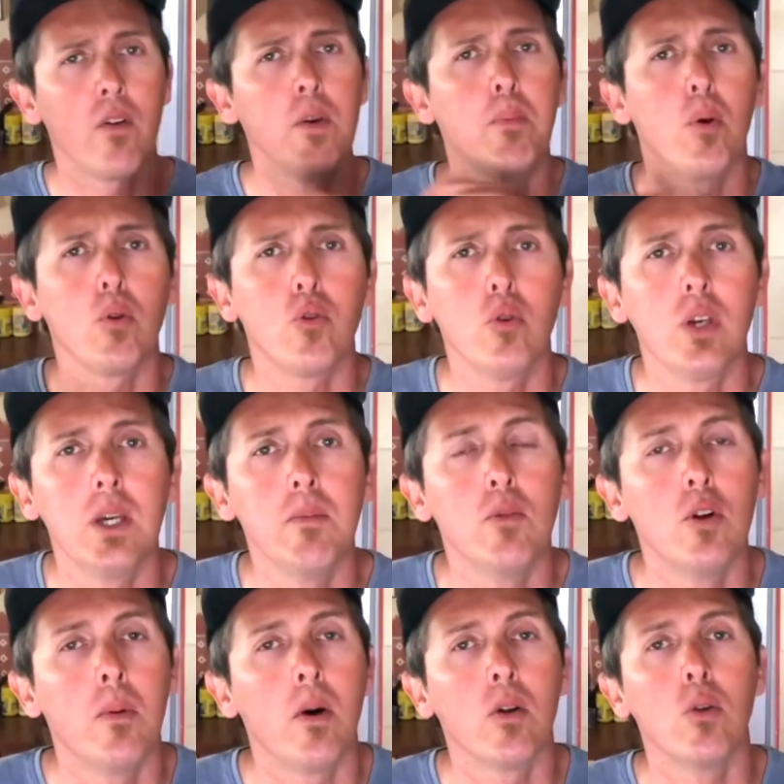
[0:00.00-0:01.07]
Ah oui, pour ceux qui me
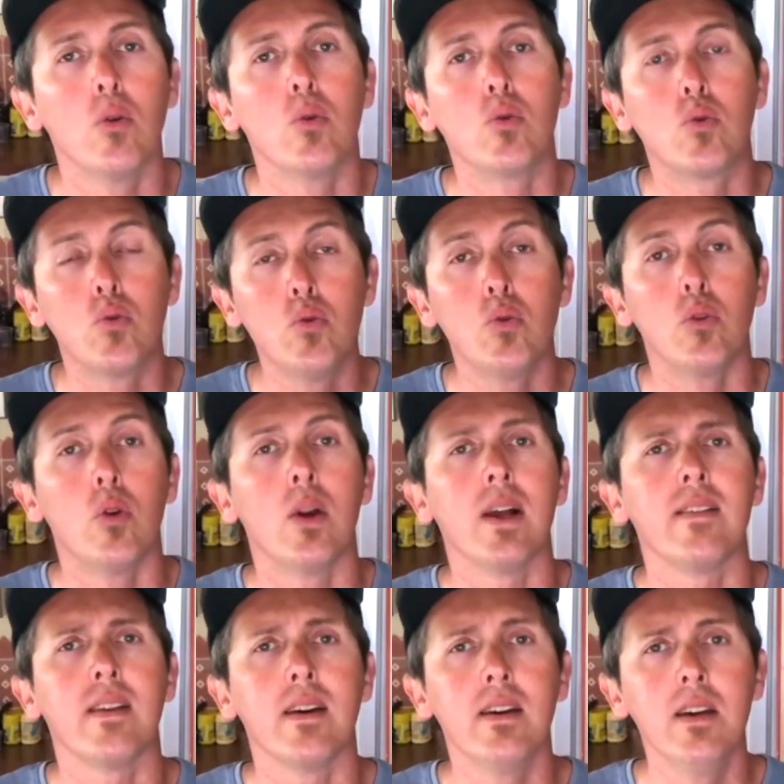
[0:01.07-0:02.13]
demandent le goût de
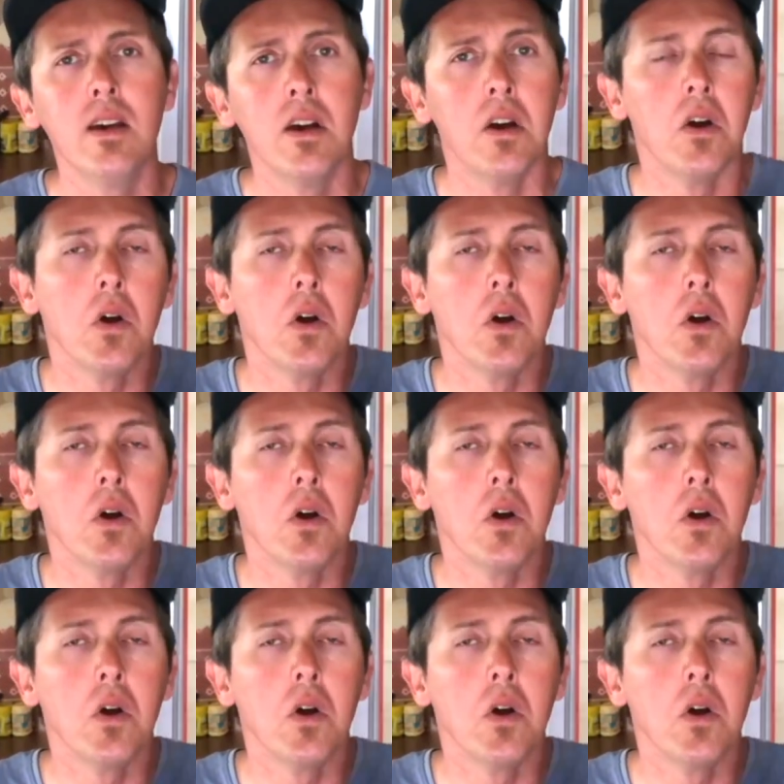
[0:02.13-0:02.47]
l'açaï,